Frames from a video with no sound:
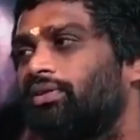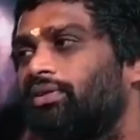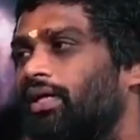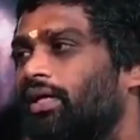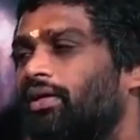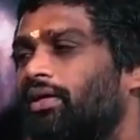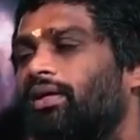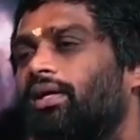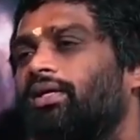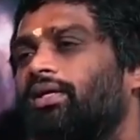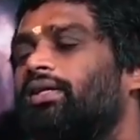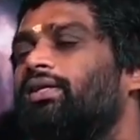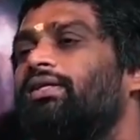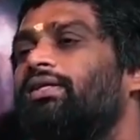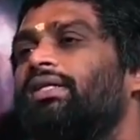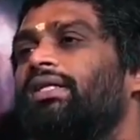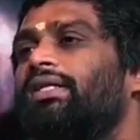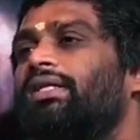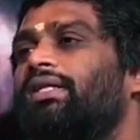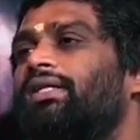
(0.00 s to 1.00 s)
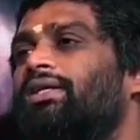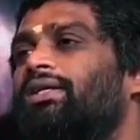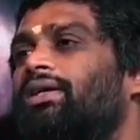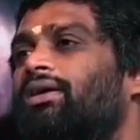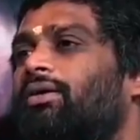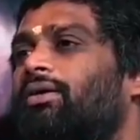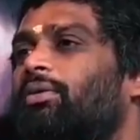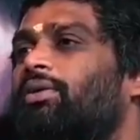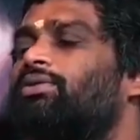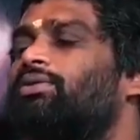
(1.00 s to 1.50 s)
அவங்க தயங்கினாங்க
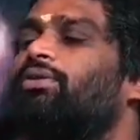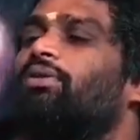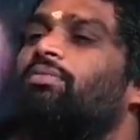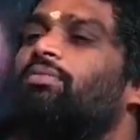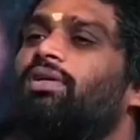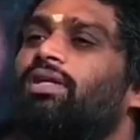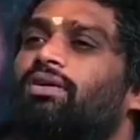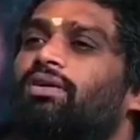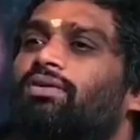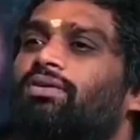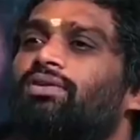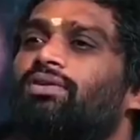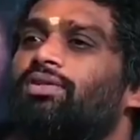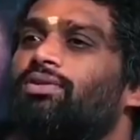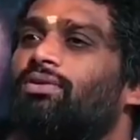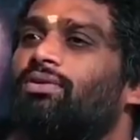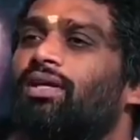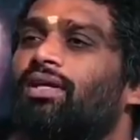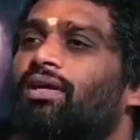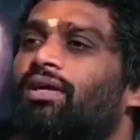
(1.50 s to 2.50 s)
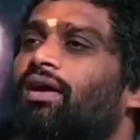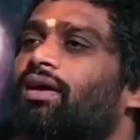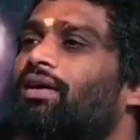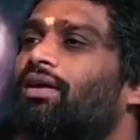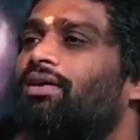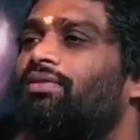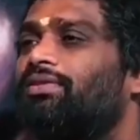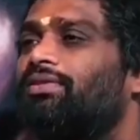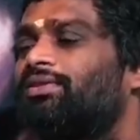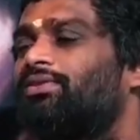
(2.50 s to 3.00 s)
அப்படின்னு சொல்லும்போது அவர் வந்து சொன்னால்
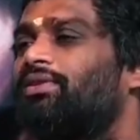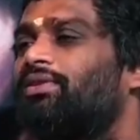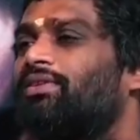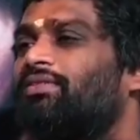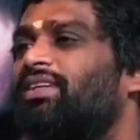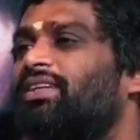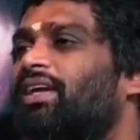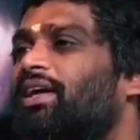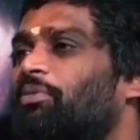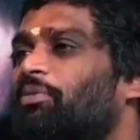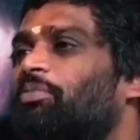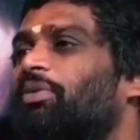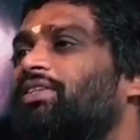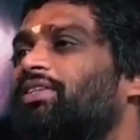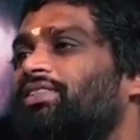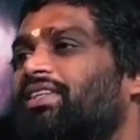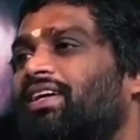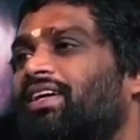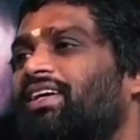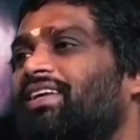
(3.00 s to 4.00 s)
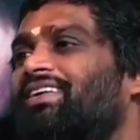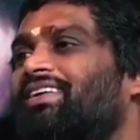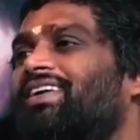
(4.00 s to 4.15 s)
யாரா அவன் சொன்னவன் நான் பேசுகிறேன்